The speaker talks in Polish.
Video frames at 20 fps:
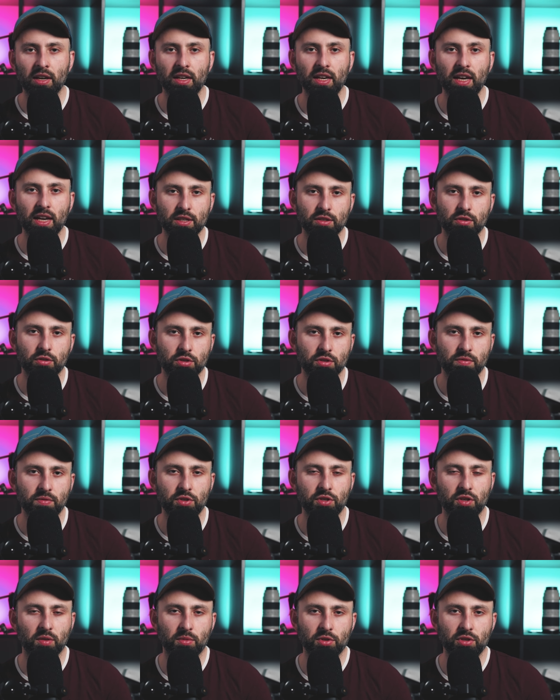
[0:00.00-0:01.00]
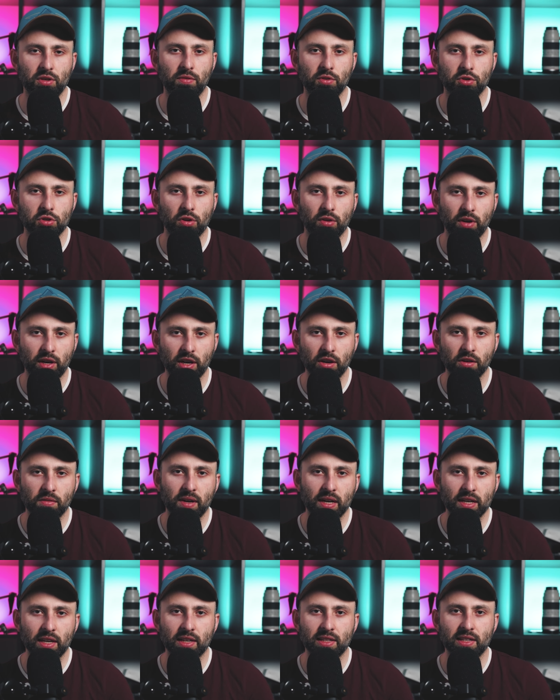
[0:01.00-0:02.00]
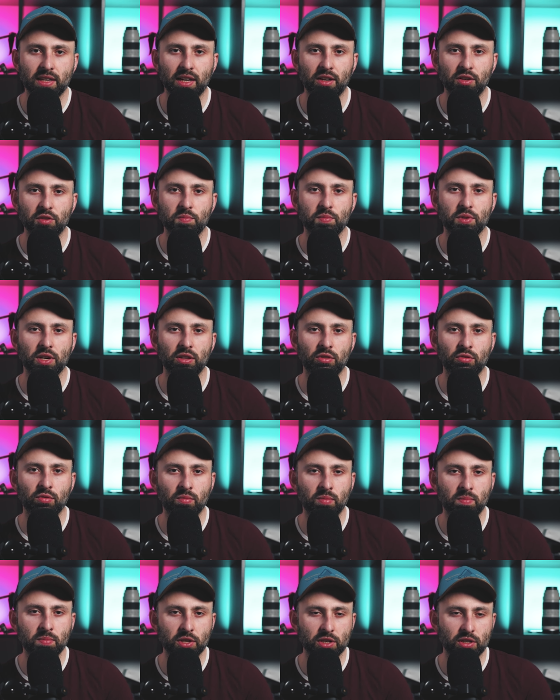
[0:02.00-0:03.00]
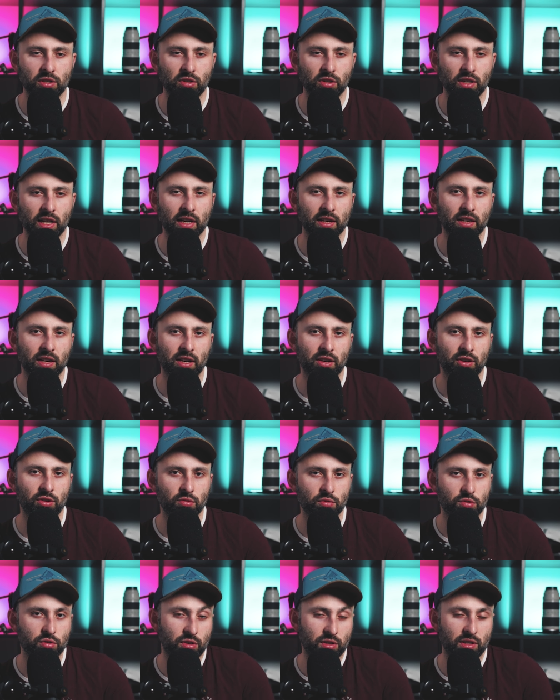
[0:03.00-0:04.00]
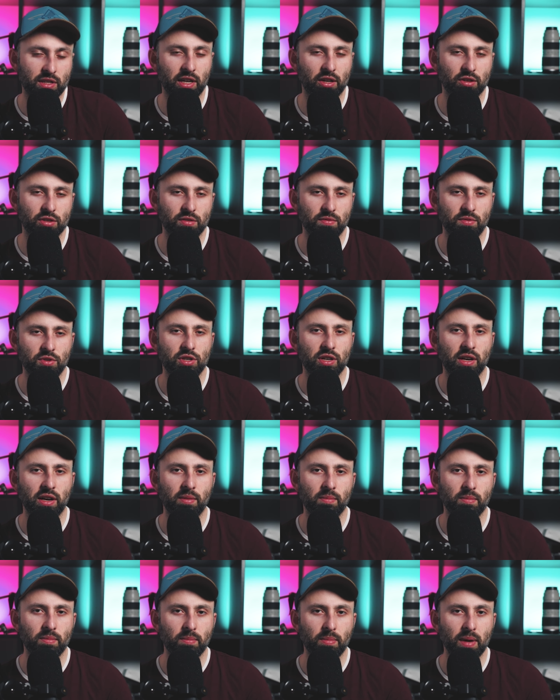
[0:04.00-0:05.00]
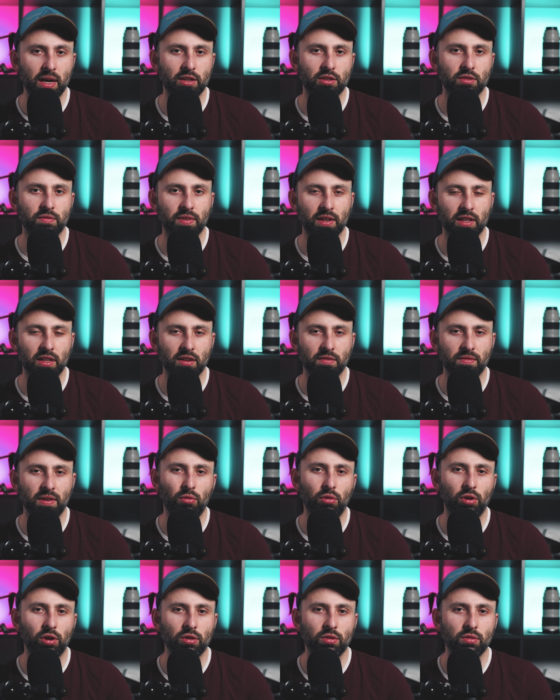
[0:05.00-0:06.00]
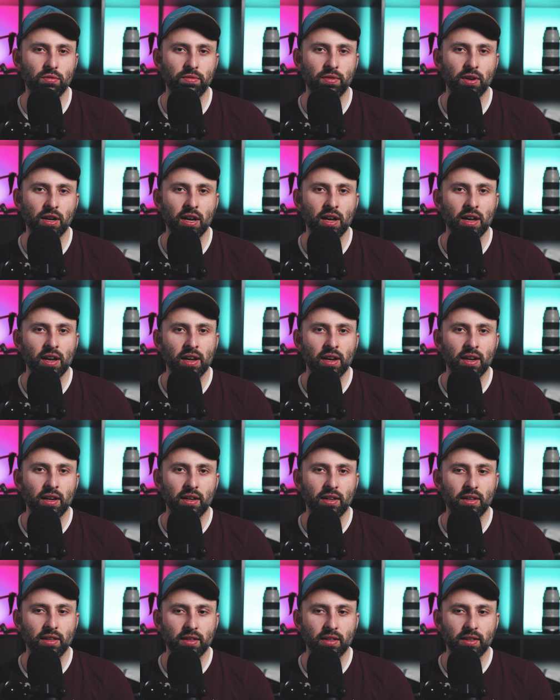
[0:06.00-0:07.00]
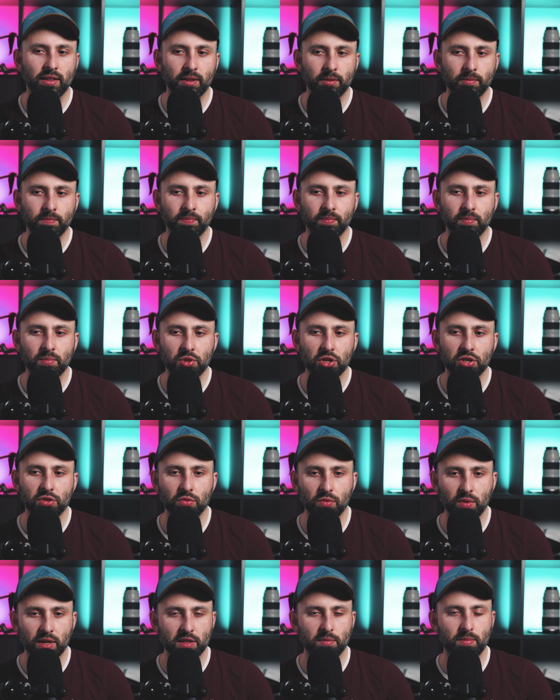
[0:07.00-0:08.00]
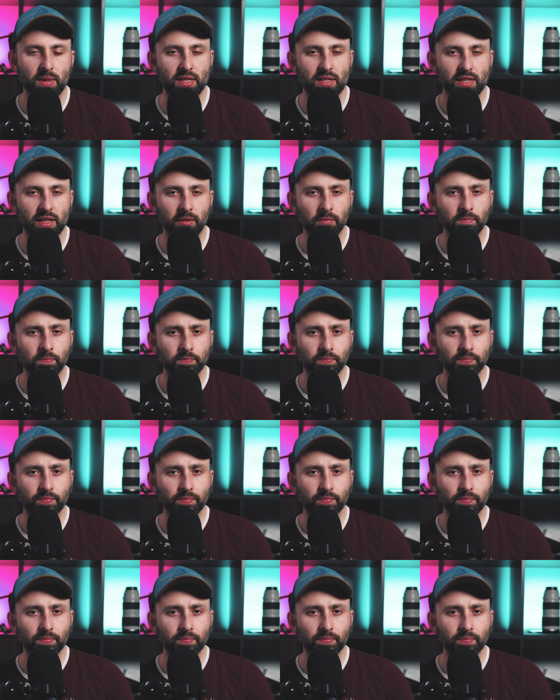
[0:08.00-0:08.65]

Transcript: Jest oczywiście możliwość origowania całego sprzętu przez dodanie już z tego co widziałem bardzo fajnych fauloków yy, przez USB-C.